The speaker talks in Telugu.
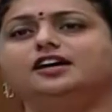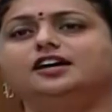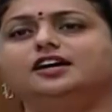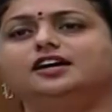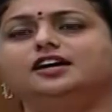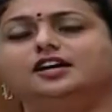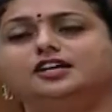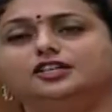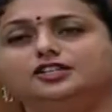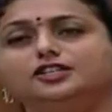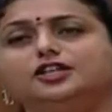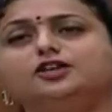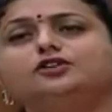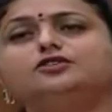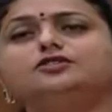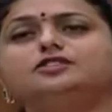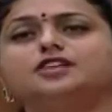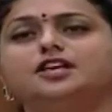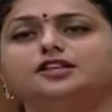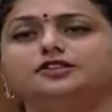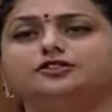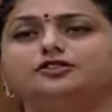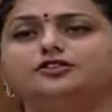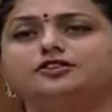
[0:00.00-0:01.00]
అందరూ
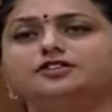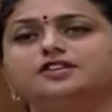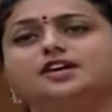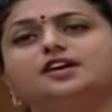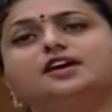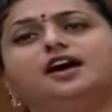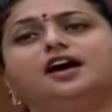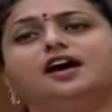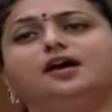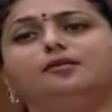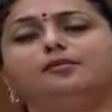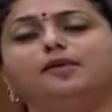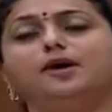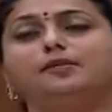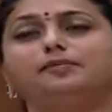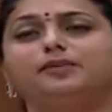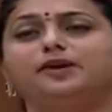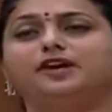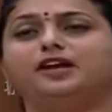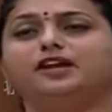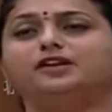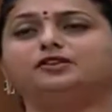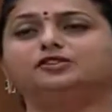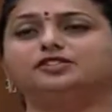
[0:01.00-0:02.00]
సంతోషంగా మా
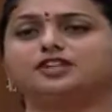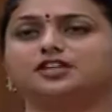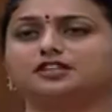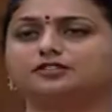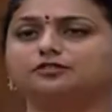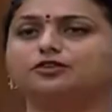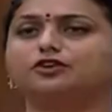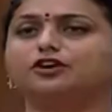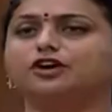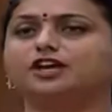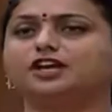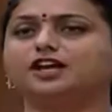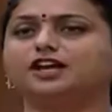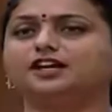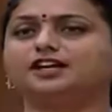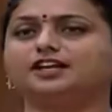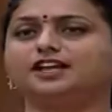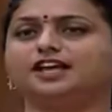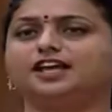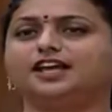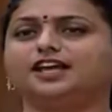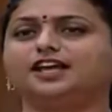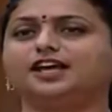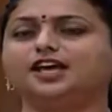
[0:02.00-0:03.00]
పిల్లలు
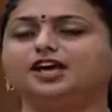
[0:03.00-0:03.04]
చదువుకోవాలంటే